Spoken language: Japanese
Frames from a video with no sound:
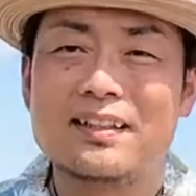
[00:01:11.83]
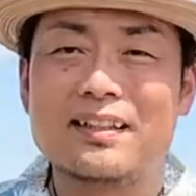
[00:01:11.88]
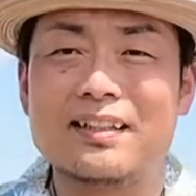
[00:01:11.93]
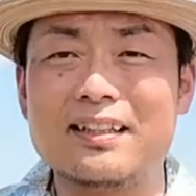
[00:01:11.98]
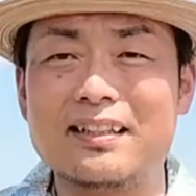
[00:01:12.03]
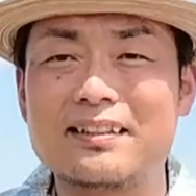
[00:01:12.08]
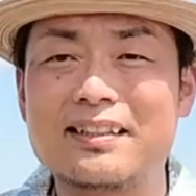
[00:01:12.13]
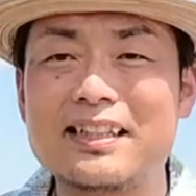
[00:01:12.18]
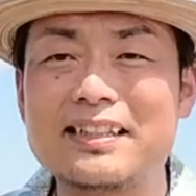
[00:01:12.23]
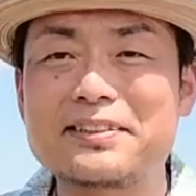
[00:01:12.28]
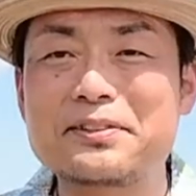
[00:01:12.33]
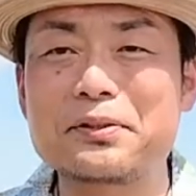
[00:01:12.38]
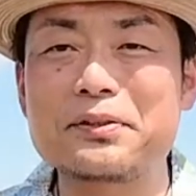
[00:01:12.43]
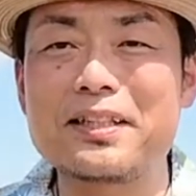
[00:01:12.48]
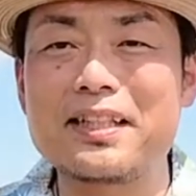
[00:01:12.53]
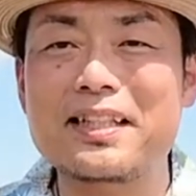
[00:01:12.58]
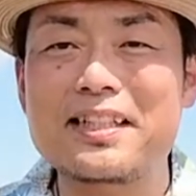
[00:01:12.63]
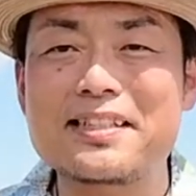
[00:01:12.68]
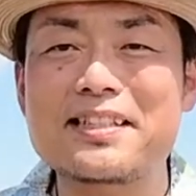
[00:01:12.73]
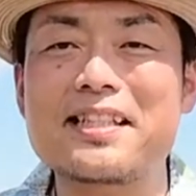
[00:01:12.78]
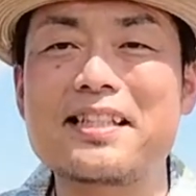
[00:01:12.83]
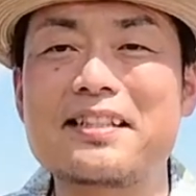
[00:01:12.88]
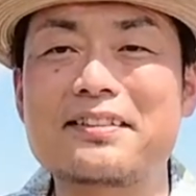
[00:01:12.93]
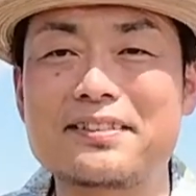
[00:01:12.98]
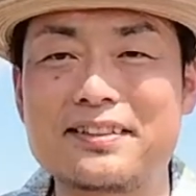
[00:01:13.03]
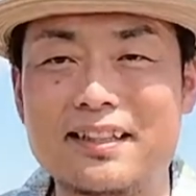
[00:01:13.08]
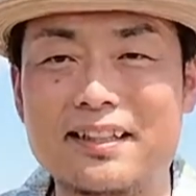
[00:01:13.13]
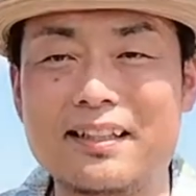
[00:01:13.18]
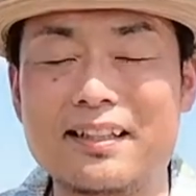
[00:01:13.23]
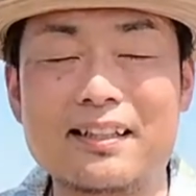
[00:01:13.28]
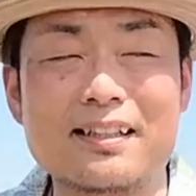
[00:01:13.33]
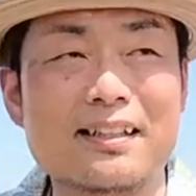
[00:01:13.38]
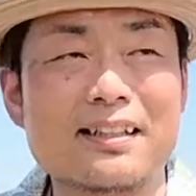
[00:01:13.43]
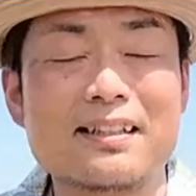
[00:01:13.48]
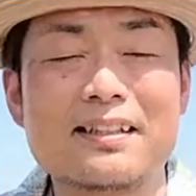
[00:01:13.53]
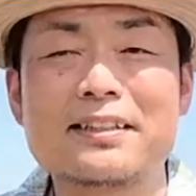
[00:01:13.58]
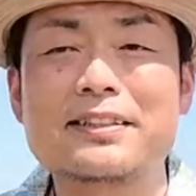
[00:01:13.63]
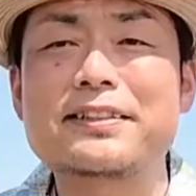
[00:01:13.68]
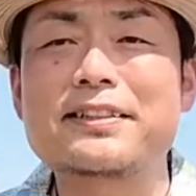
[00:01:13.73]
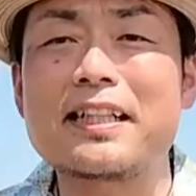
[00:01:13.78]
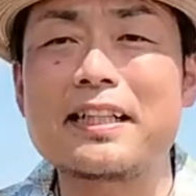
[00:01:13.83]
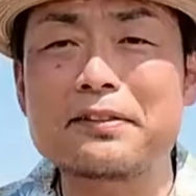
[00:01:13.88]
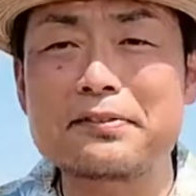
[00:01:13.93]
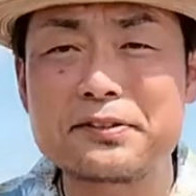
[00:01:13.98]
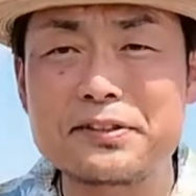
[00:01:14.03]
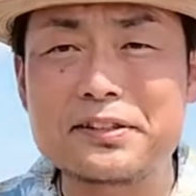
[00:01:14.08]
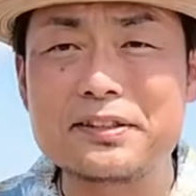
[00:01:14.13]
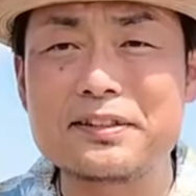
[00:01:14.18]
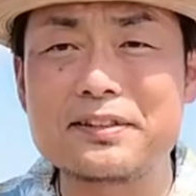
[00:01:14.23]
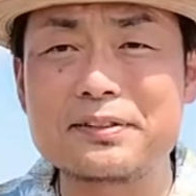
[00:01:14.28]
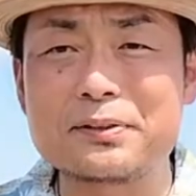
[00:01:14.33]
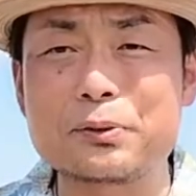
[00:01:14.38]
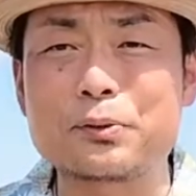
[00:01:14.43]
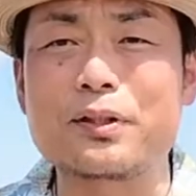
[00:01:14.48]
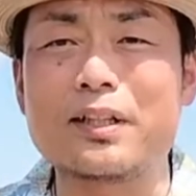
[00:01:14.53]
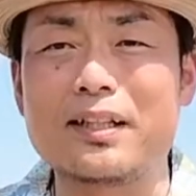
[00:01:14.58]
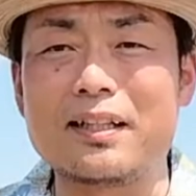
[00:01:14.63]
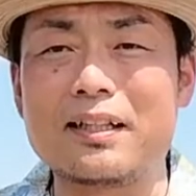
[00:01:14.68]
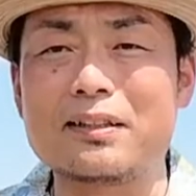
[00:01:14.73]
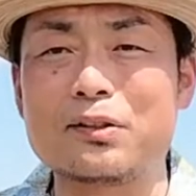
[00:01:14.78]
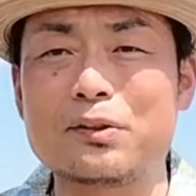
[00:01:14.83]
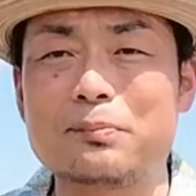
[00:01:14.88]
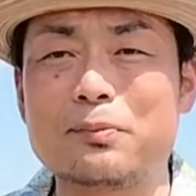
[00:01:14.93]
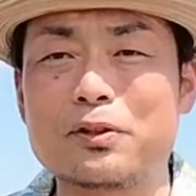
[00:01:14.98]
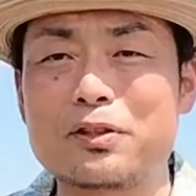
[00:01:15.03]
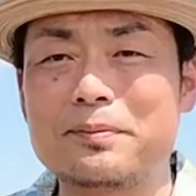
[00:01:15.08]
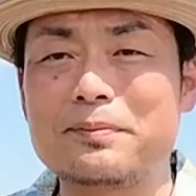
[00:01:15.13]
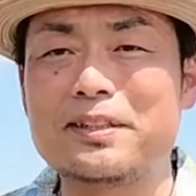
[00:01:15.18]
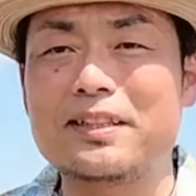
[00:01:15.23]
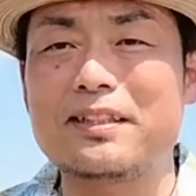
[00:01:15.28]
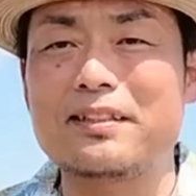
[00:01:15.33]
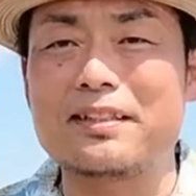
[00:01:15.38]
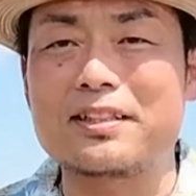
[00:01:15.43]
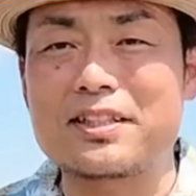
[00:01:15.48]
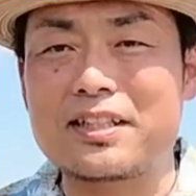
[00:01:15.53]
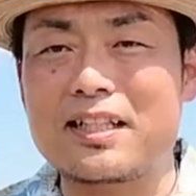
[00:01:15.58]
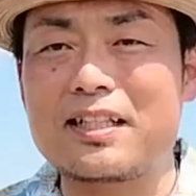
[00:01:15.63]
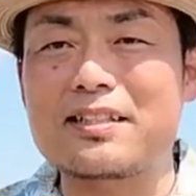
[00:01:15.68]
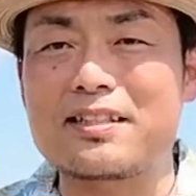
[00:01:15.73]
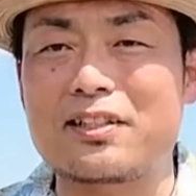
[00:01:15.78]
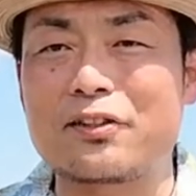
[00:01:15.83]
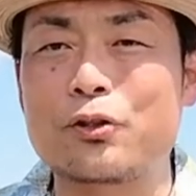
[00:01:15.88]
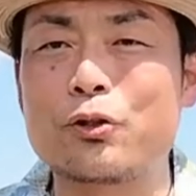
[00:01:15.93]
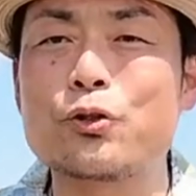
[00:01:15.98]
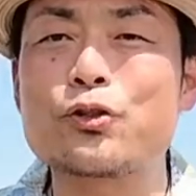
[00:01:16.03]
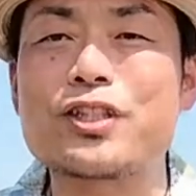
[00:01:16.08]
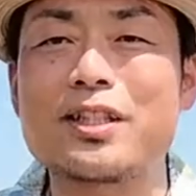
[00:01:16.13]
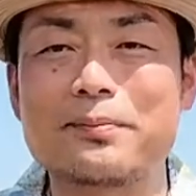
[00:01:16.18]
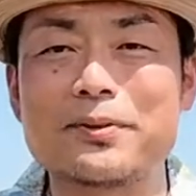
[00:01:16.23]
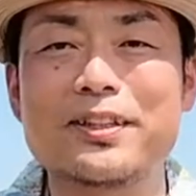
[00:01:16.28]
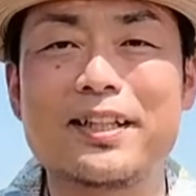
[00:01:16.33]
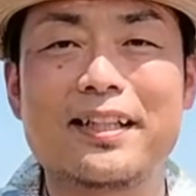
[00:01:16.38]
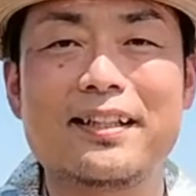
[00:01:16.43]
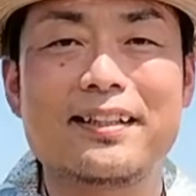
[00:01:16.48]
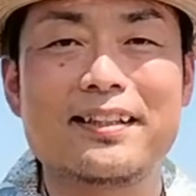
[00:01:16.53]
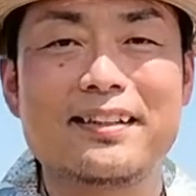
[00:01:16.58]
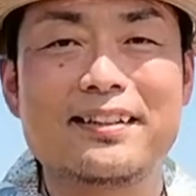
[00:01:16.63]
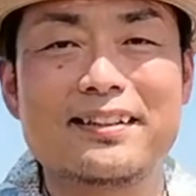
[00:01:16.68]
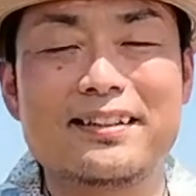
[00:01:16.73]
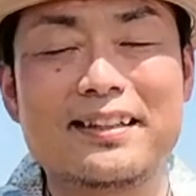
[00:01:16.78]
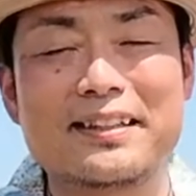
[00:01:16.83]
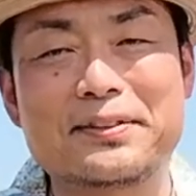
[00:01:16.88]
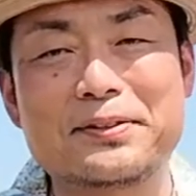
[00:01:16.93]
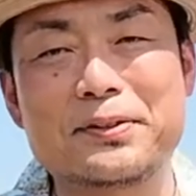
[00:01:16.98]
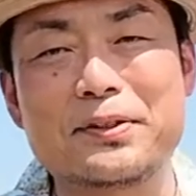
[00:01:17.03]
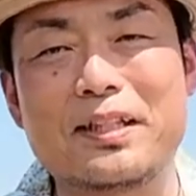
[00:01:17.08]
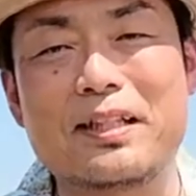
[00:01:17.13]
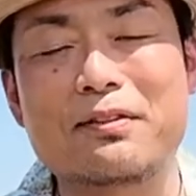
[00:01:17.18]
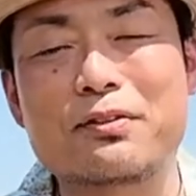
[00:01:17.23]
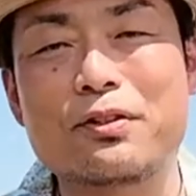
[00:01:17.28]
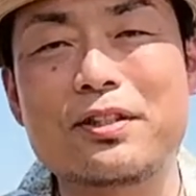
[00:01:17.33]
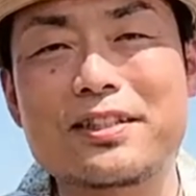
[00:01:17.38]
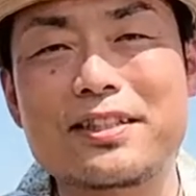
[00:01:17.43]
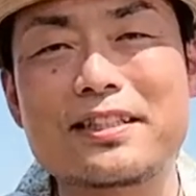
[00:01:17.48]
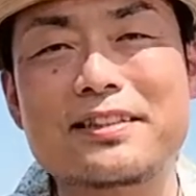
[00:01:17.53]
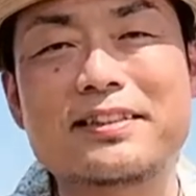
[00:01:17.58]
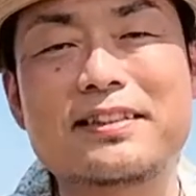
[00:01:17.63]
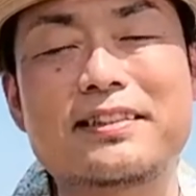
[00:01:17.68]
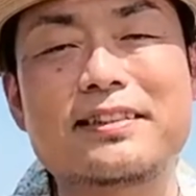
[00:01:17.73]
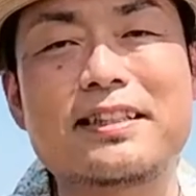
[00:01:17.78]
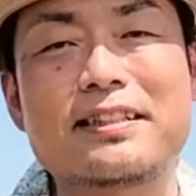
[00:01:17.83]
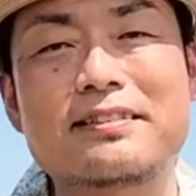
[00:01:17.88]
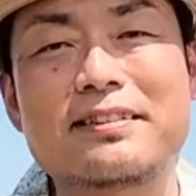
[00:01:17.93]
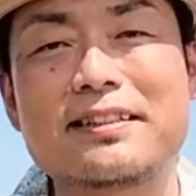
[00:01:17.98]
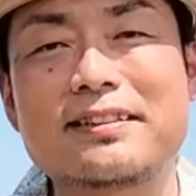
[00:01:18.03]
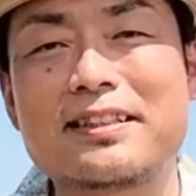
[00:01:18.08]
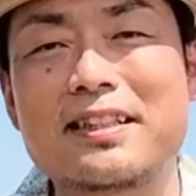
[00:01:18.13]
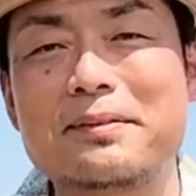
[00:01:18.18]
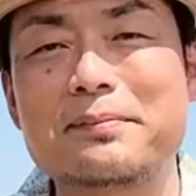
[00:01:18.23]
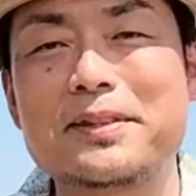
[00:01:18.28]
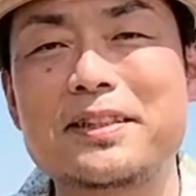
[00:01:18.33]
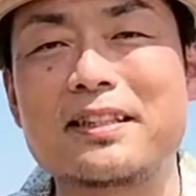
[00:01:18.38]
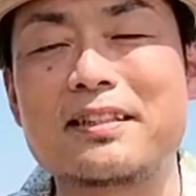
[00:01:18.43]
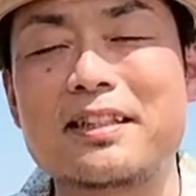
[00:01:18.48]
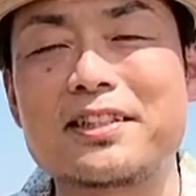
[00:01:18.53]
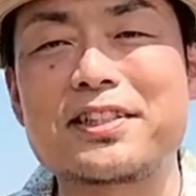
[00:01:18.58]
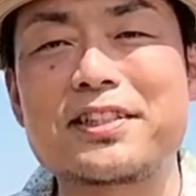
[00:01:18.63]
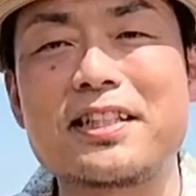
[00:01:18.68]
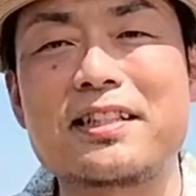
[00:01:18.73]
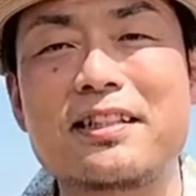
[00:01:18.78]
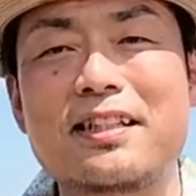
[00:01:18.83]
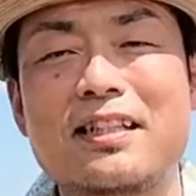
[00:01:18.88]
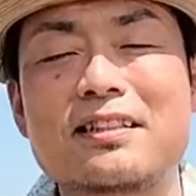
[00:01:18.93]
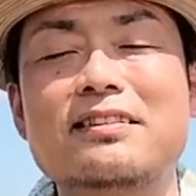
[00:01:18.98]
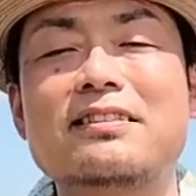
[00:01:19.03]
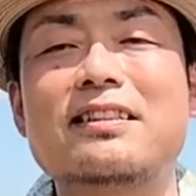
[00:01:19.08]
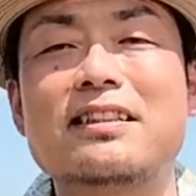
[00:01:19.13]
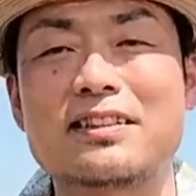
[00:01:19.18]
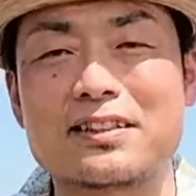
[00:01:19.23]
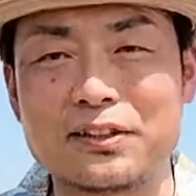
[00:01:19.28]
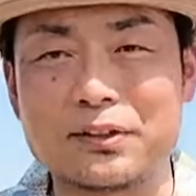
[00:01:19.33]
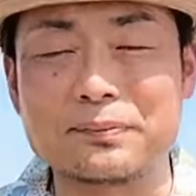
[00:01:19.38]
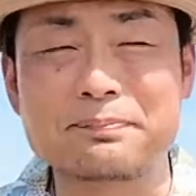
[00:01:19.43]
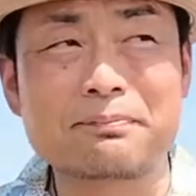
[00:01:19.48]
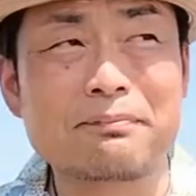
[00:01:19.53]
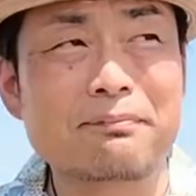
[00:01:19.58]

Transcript: えー、ゲストだけじゃなくてスタッフとかあの僕みたいな司会者、業者もね、あのアロハシャツで着てくださいみたいな指定があるんですよ。